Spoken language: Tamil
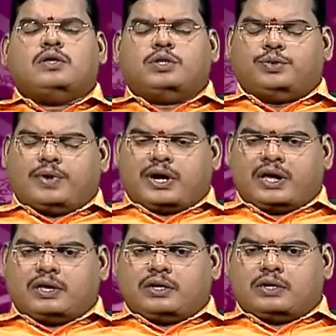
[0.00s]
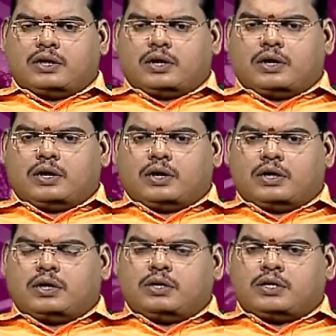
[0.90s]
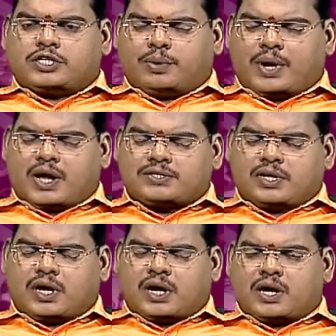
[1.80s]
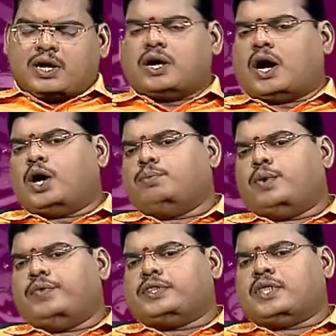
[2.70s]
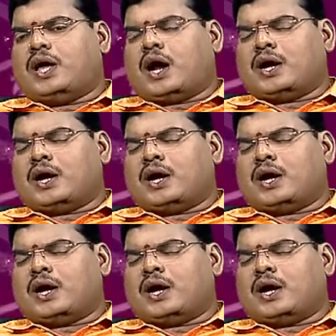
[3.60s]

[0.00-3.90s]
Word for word: இதுவரை ரிஷபராசிகாரர்கள் அனுபவித்த